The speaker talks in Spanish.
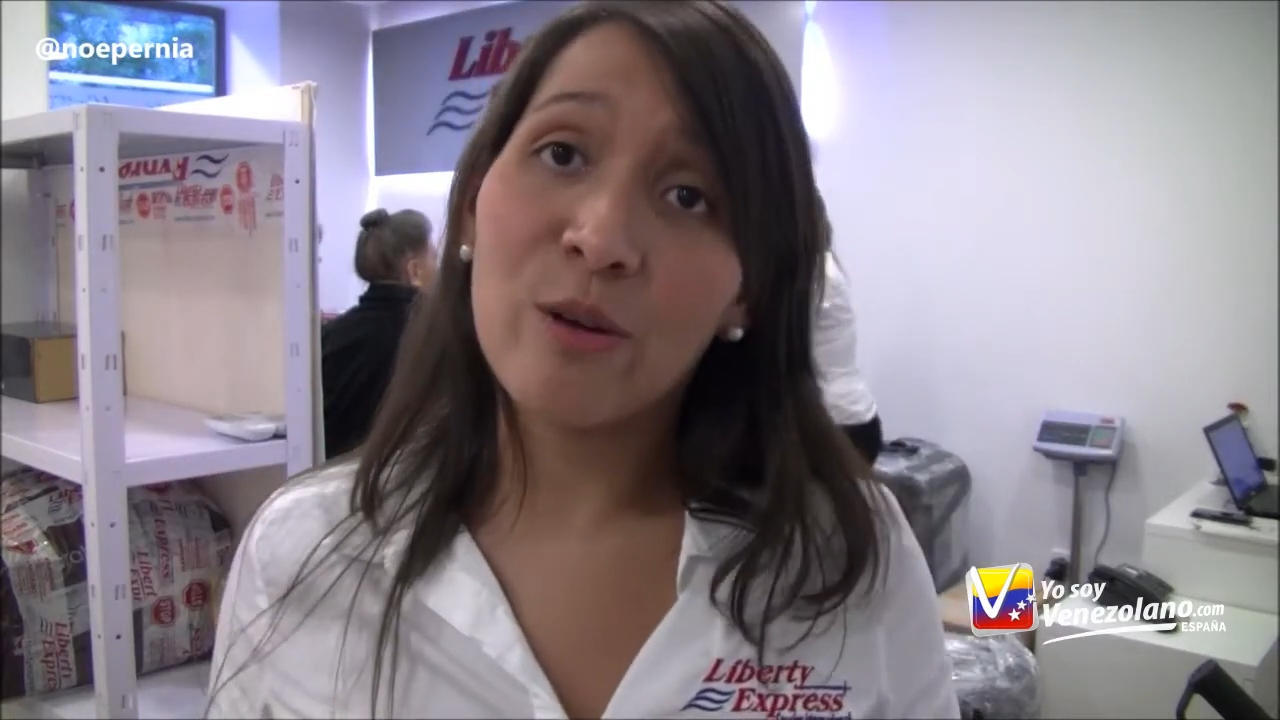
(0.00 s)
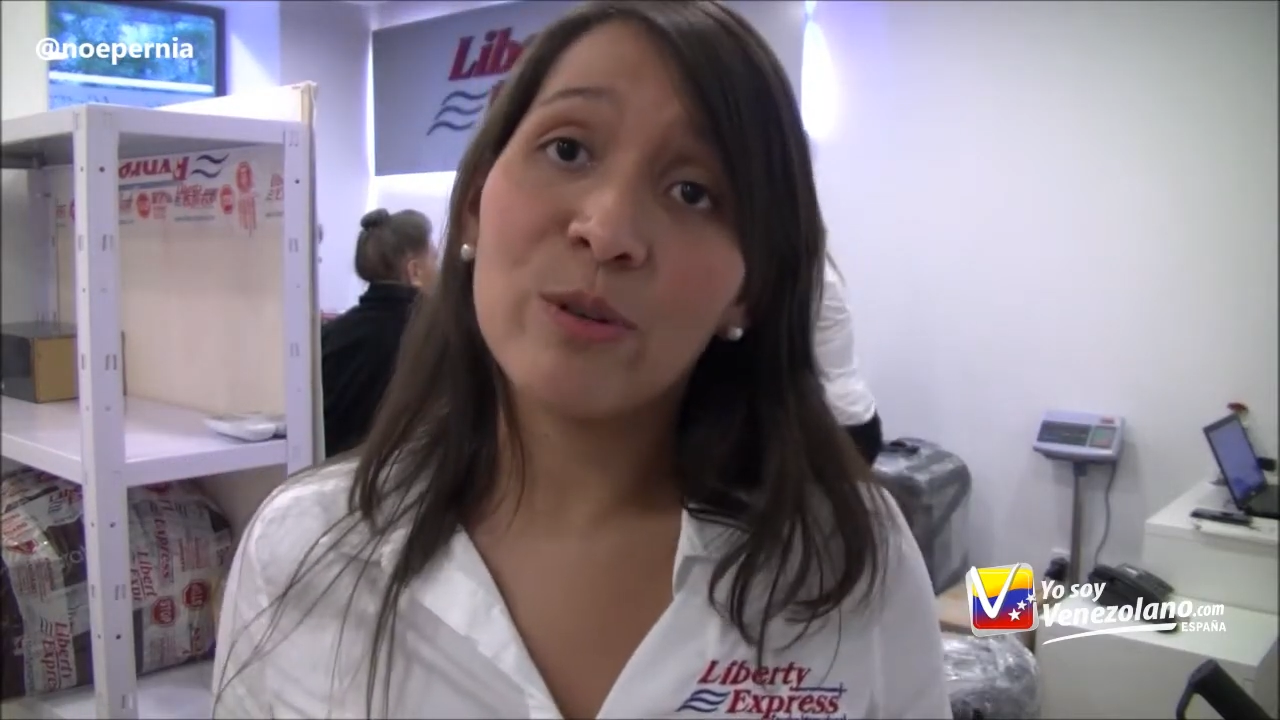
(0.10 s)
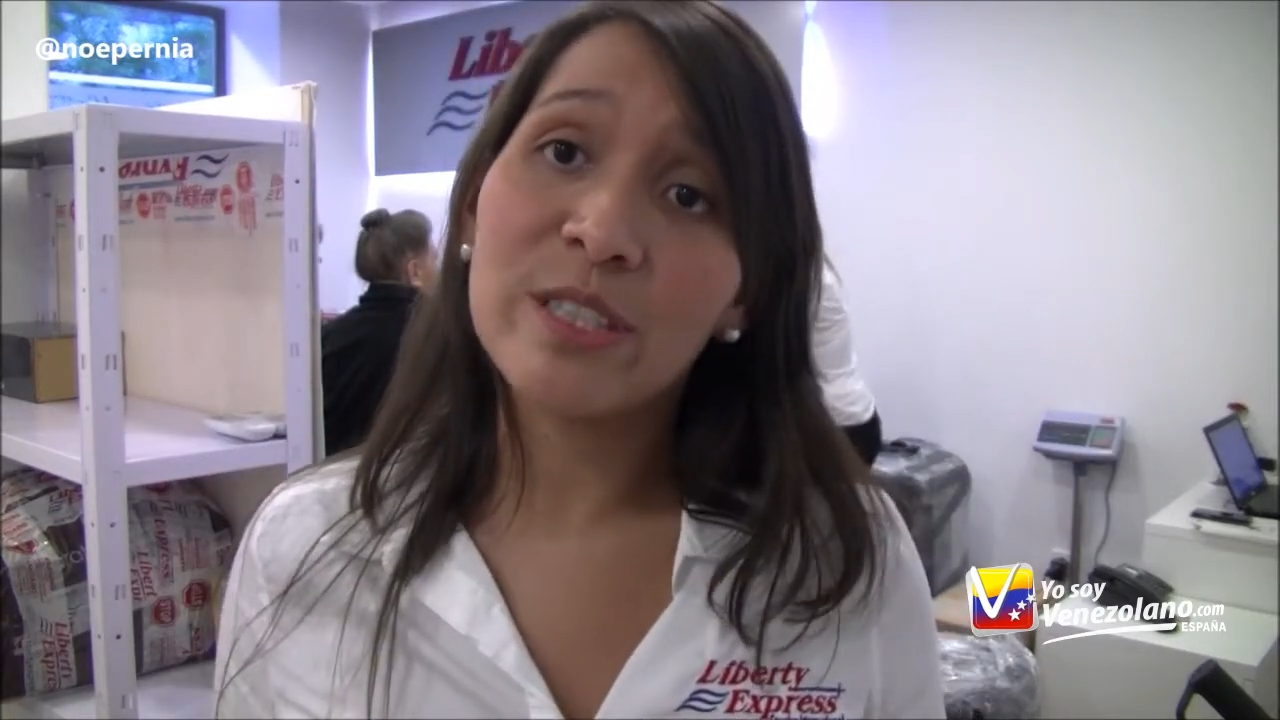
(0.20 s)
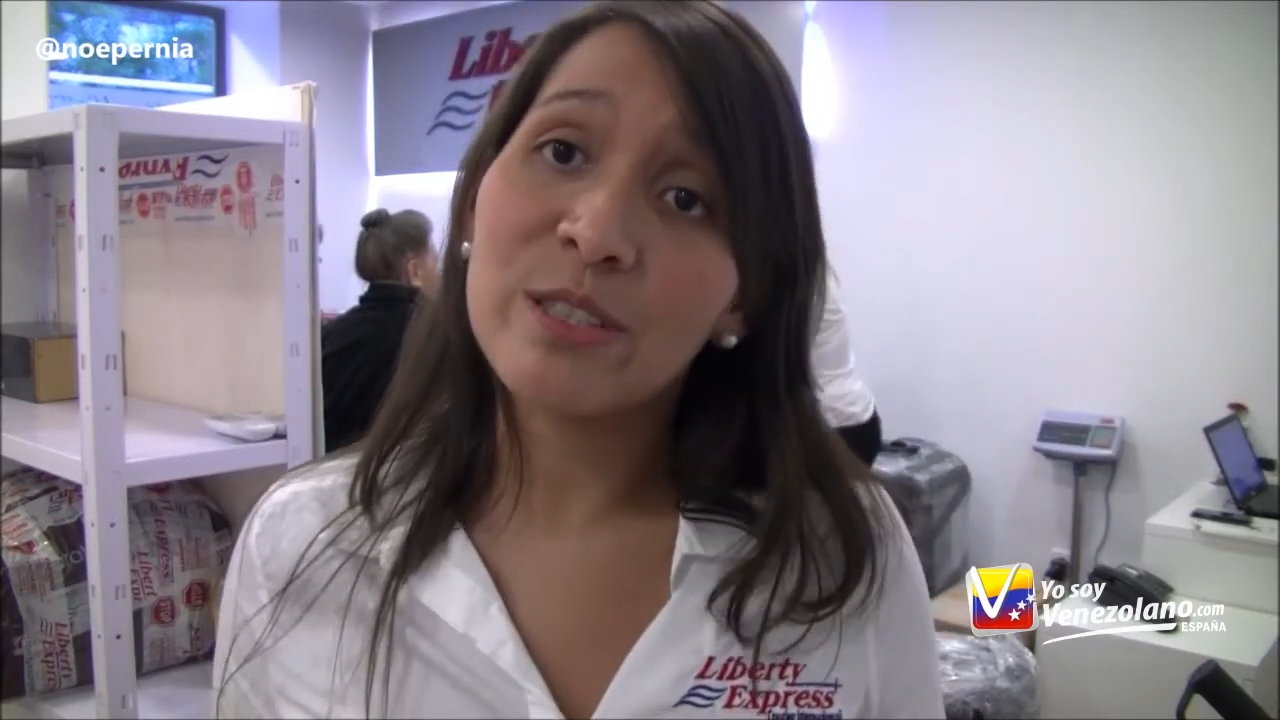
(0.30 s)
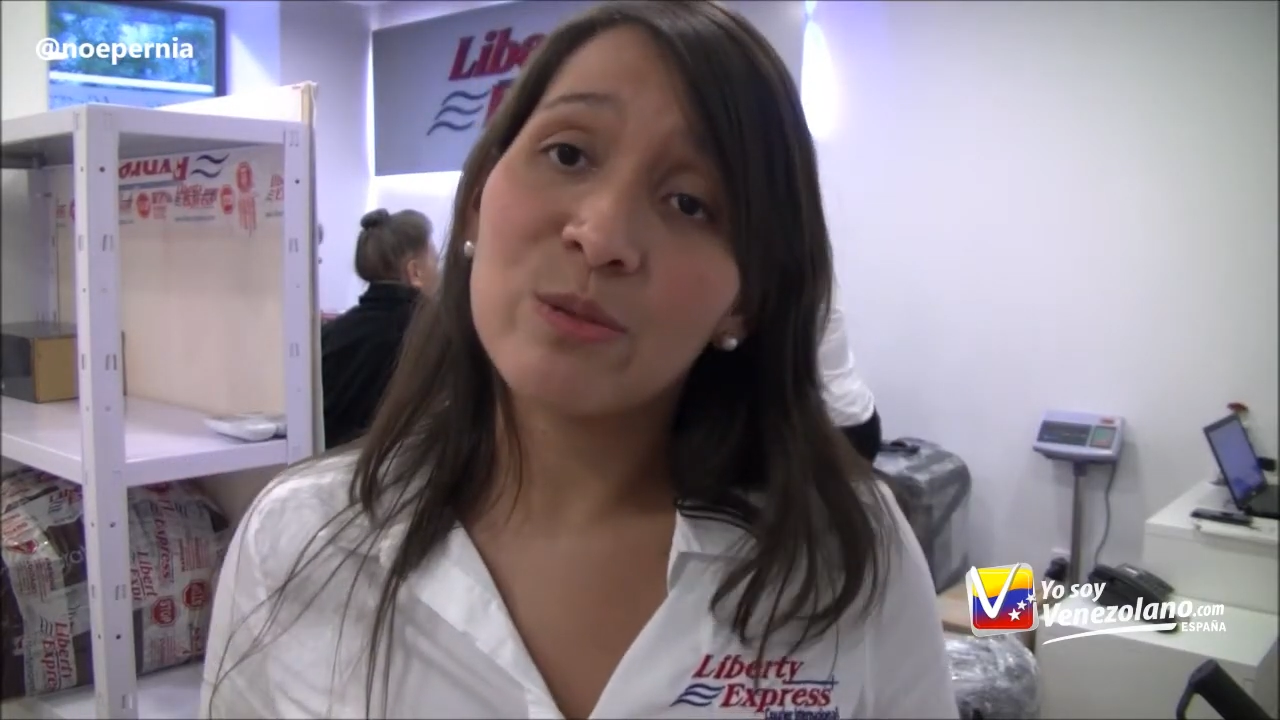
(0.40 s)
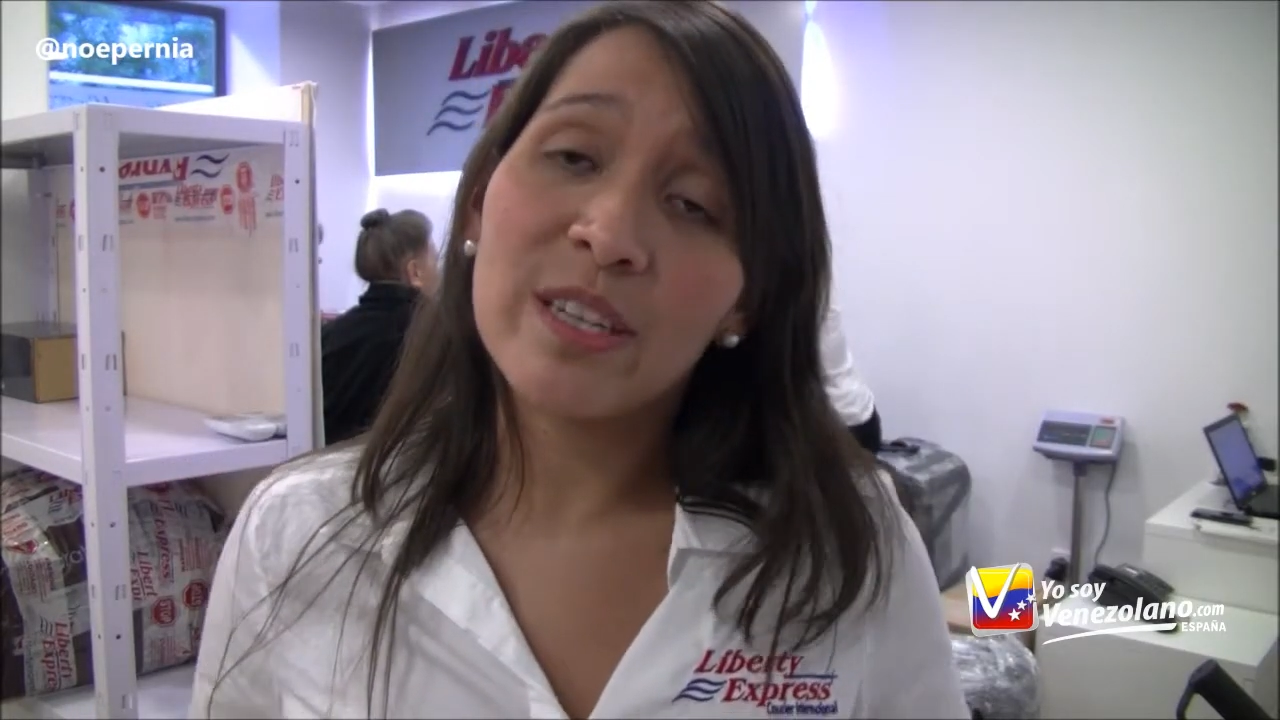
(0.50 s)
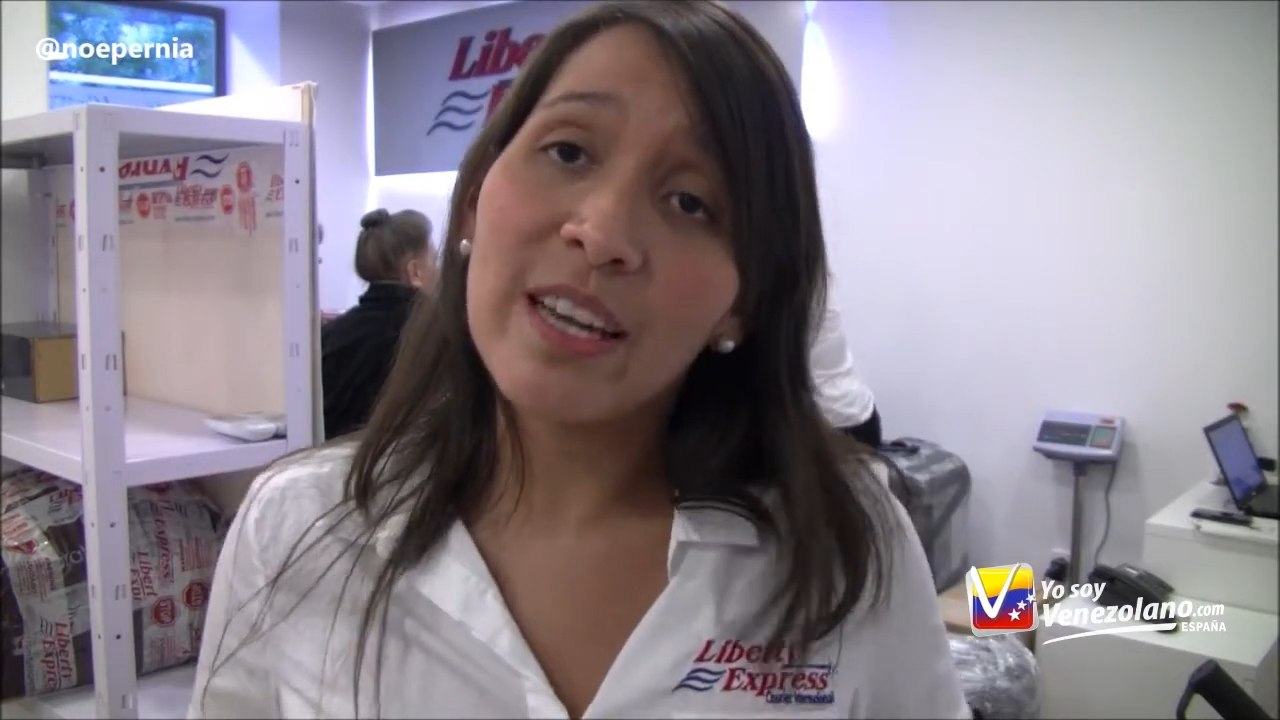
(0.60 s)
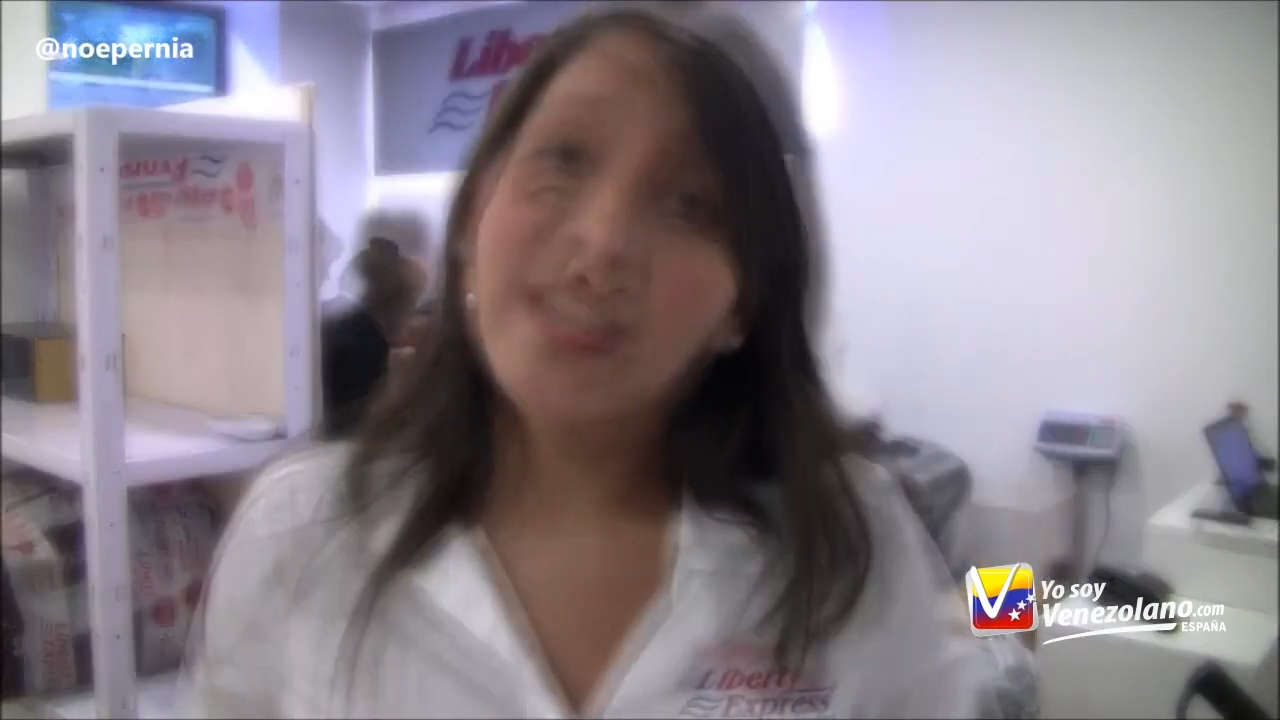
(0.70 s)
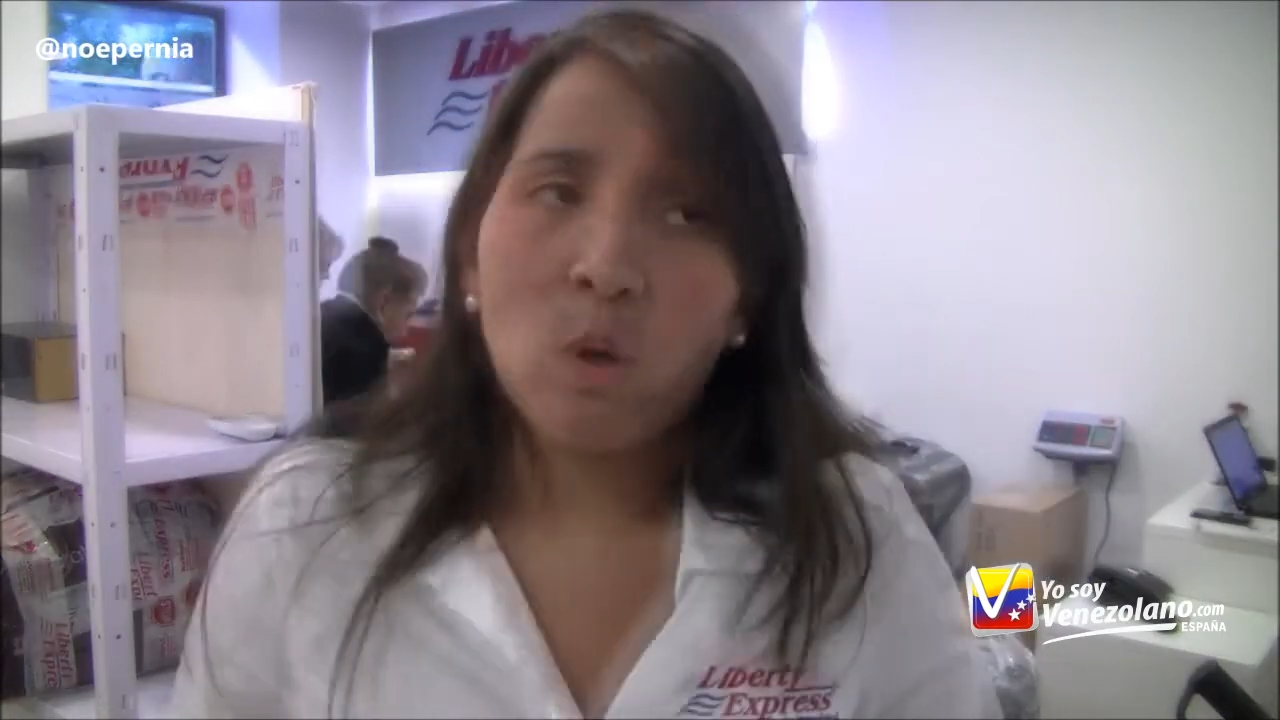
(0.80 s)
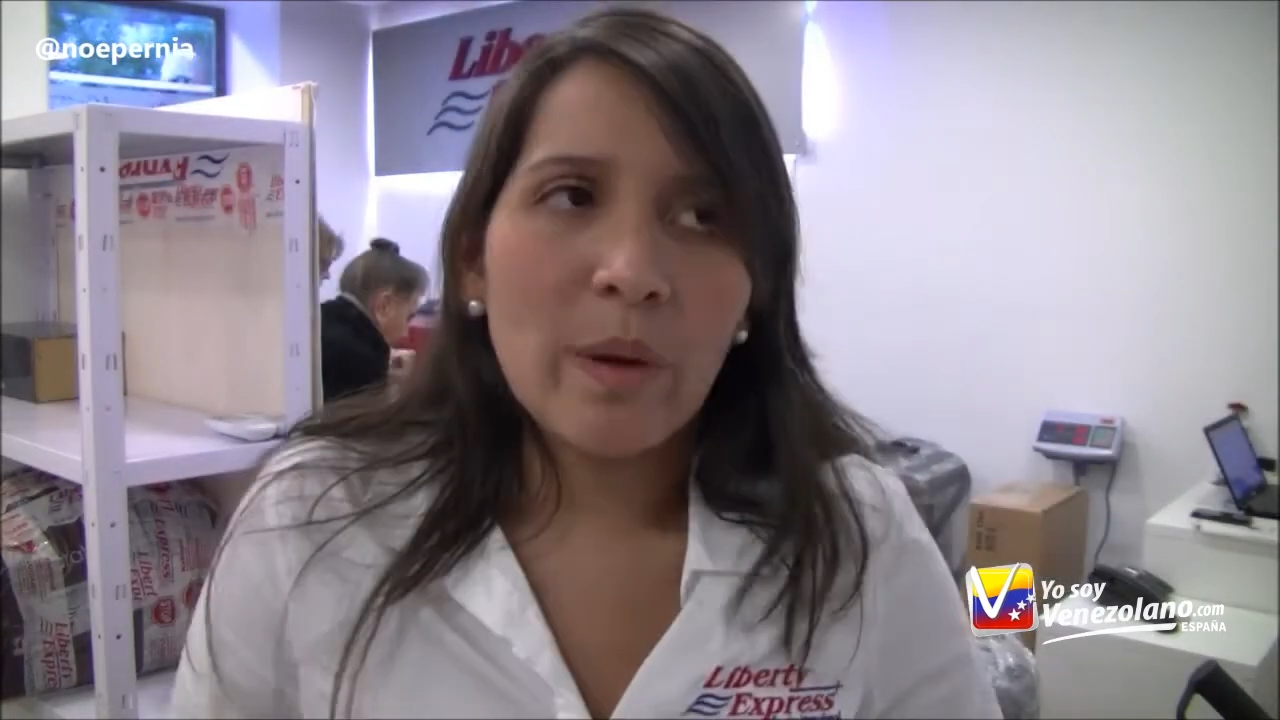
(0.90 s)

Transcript: algo bonito allá.